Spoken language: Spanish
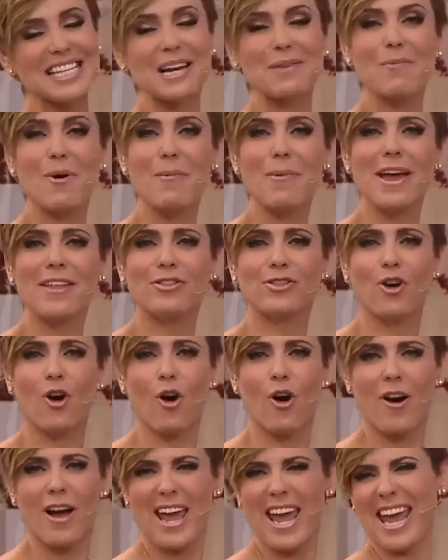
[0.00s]
es el
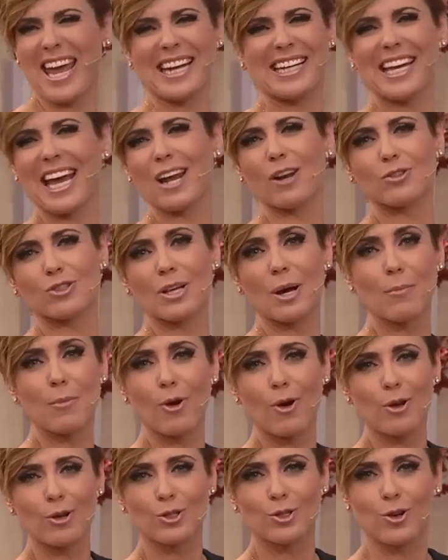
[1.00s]
momento en que los
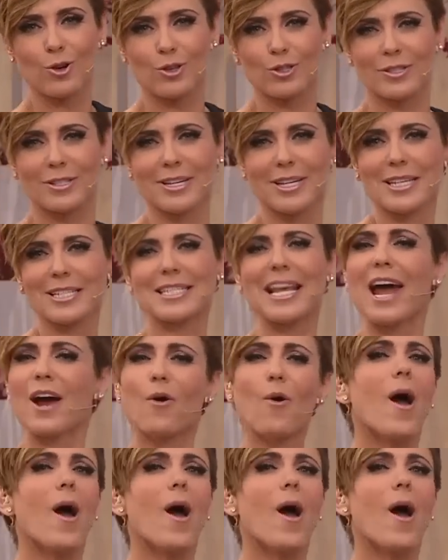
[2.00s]
amorosos se